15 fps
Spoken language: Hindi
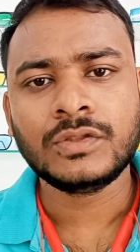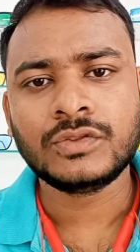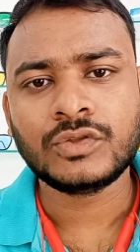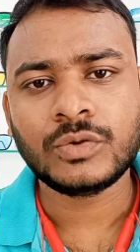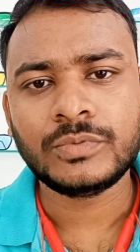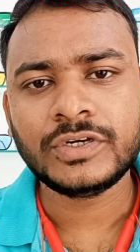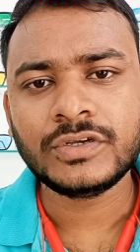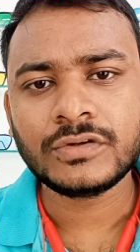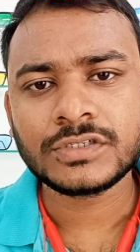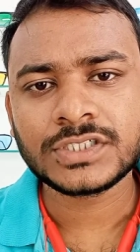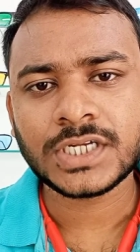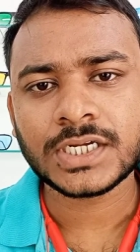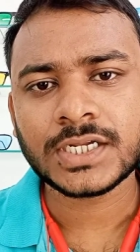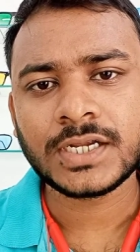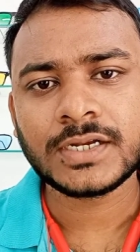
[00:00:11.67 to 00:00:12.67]
तो वीडियो
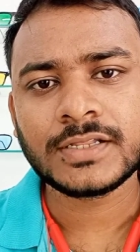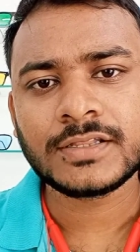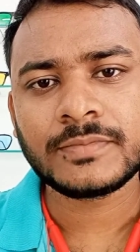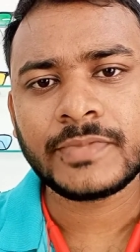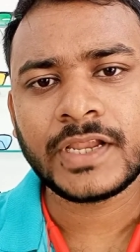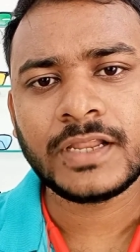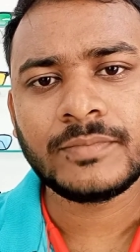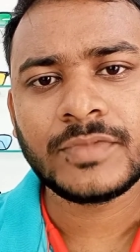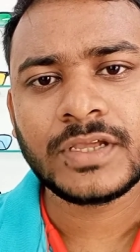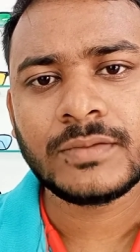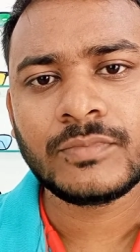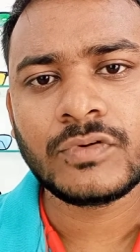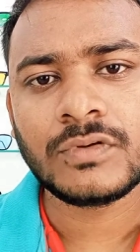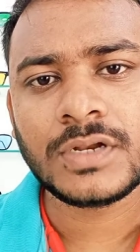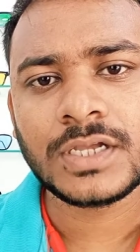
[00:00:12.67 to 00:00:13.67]
स्टार्ट करने से पहले
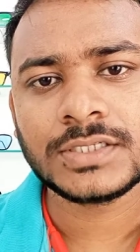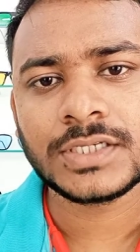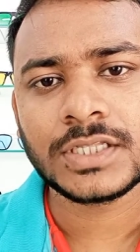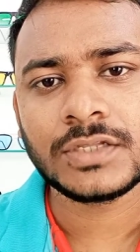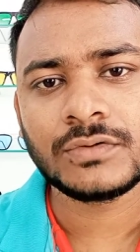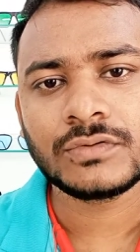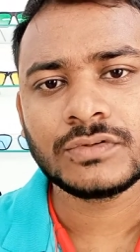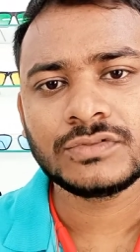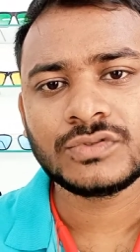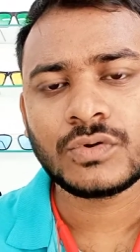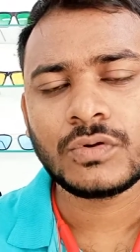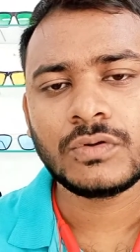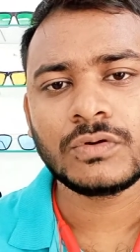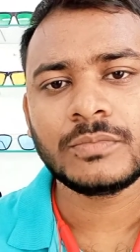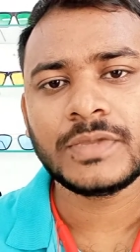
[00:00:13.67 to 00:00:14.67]
मैं बोलना चाहता हूँ कि
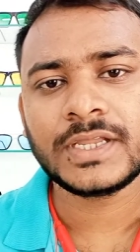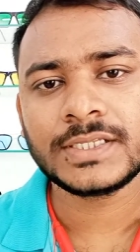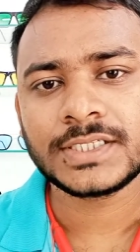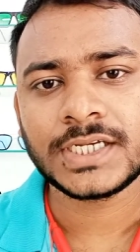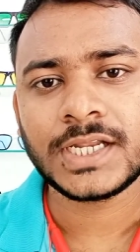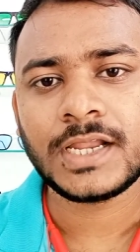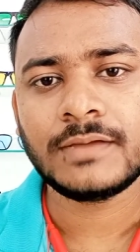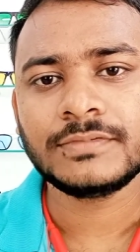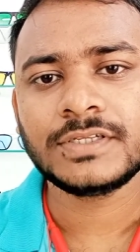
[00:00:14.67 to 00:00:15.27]
जो लोग मेरे चैनल